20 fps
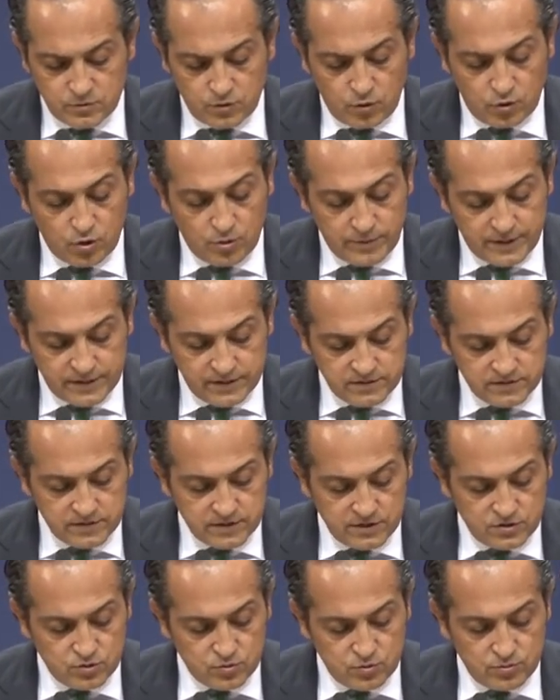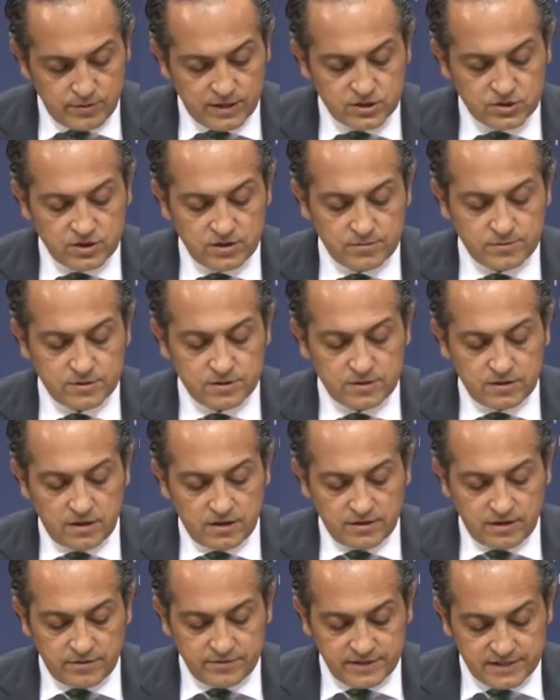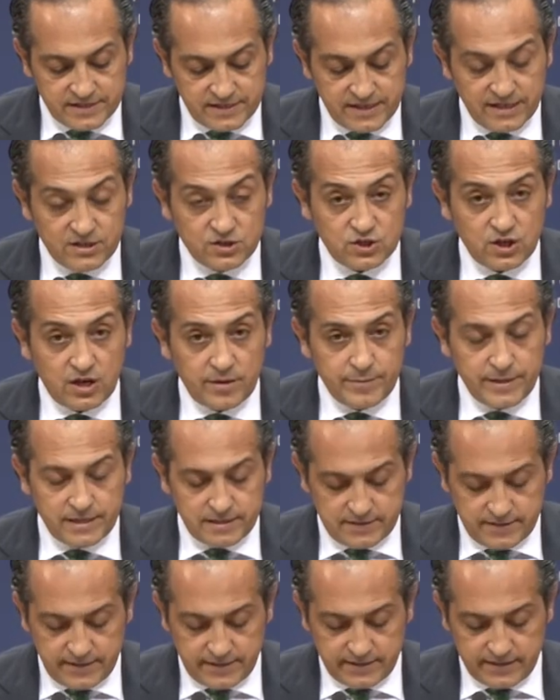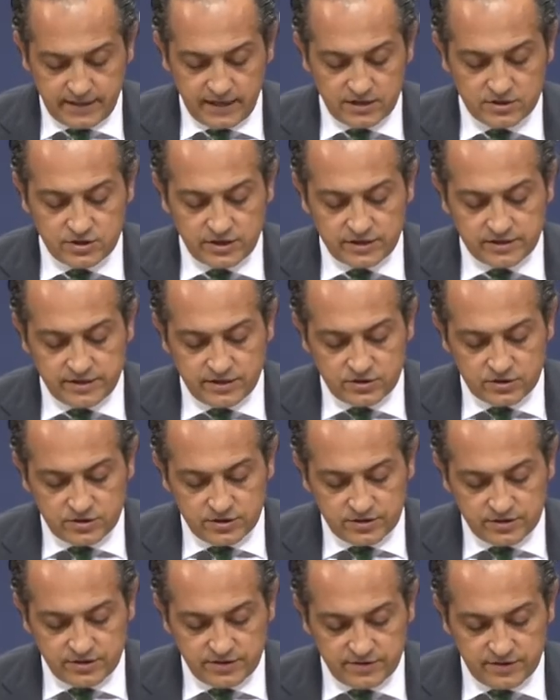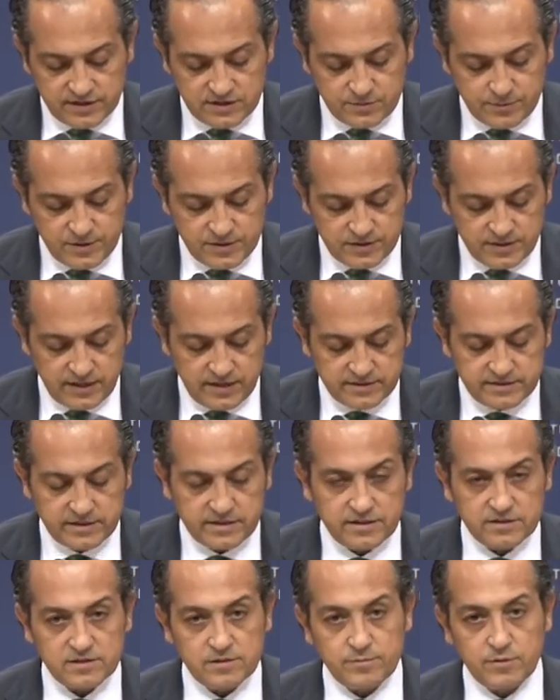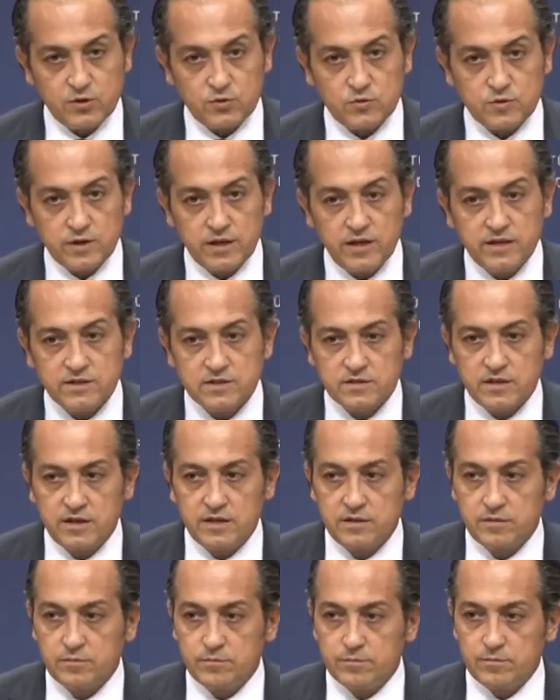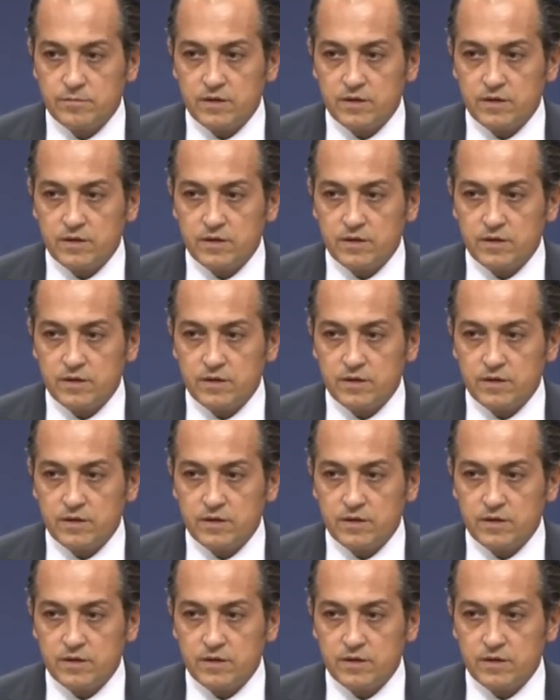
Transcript: Koroma'nın Sayın Cumhurbaşkanımızın davetine icabetle gerçekleştirdiği resmi ziyarete katılmak üzere Sayın